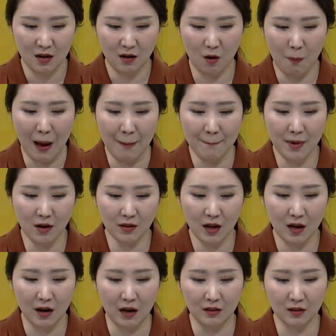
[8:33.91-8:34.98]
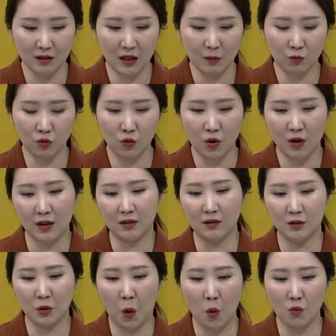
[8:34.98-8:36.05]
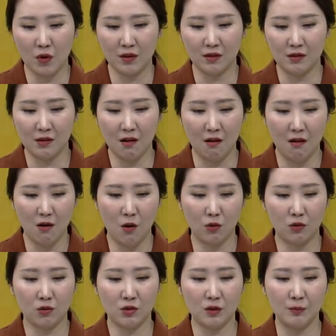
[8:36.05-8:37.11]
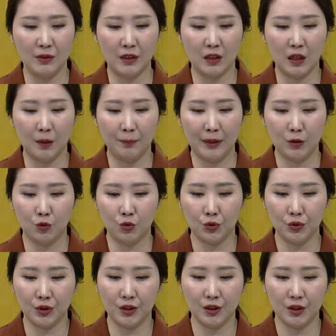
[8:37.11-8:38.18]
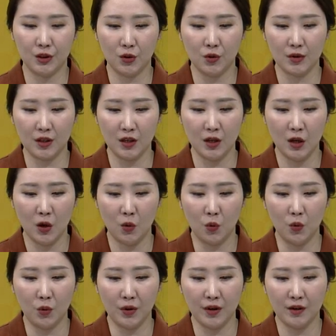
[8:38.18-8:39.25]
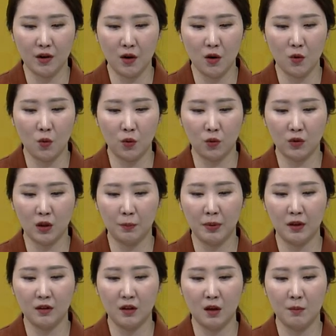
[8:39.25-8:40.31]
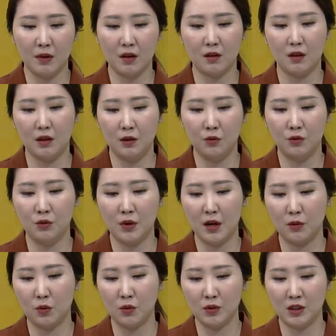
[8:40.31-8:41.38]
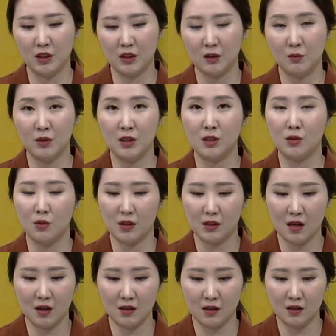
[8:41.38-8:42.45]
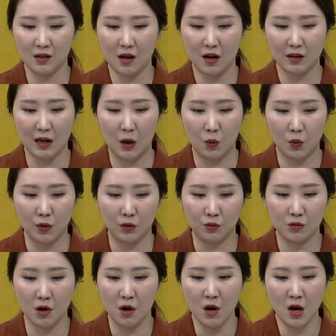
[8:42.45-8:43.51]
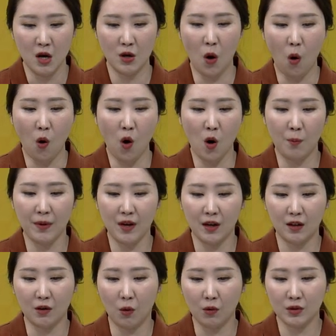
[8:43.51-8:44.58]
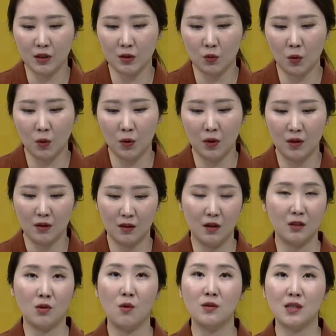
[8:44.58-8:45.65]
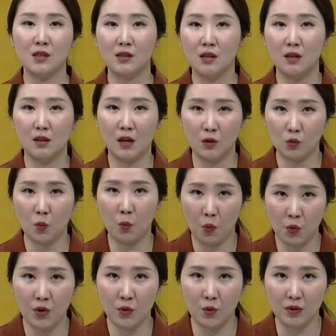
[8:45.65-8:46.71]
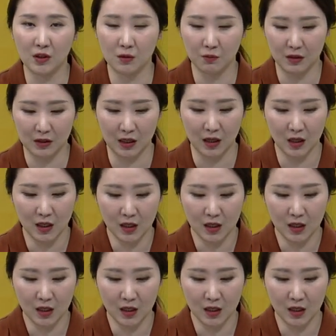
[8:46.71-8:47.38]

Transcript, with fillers: 어, 반면에 레드캡 투어 같은 경우에는요 어떻습니까? 매출 실적이 오히려 코로나 팬데믹 이후에도 지금 실적이 상승세가 나오 나오고 있고요. 영업이익 역시도 예, 성장세를 계속 보이고 있습니다.